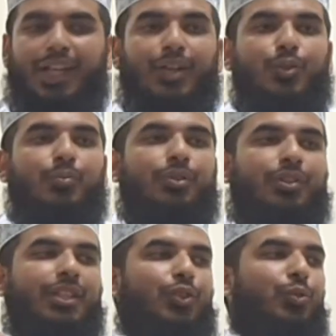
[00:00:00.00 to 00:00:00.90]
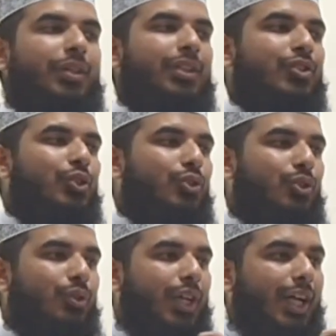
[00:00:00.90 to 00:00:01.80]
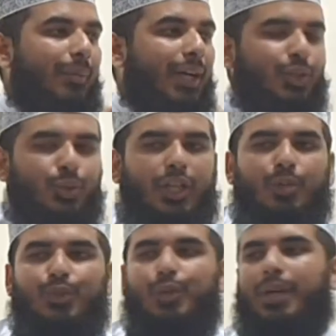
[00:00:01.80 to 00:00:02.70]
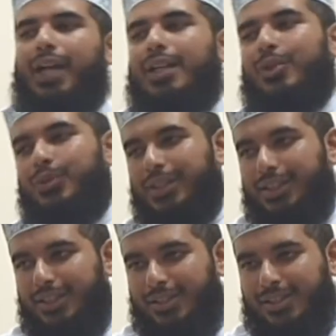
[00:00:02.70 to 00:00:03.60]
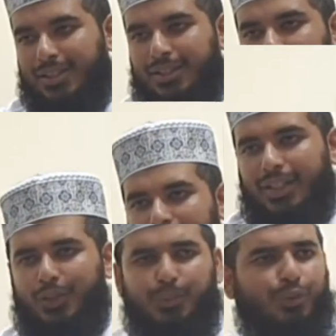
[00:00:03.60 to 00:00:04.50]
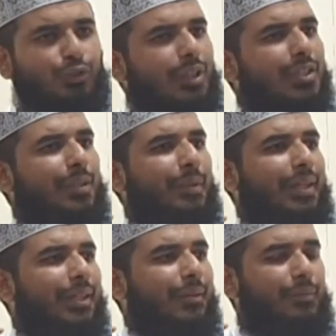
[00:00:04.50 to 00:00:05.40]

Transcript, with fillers: লাকুম অর্থাৎ তোমাদের জন্য আবাহতুল্লাকুম সব হালাল করে দিয়েছি এখন প্রশ্ন আসতে পারে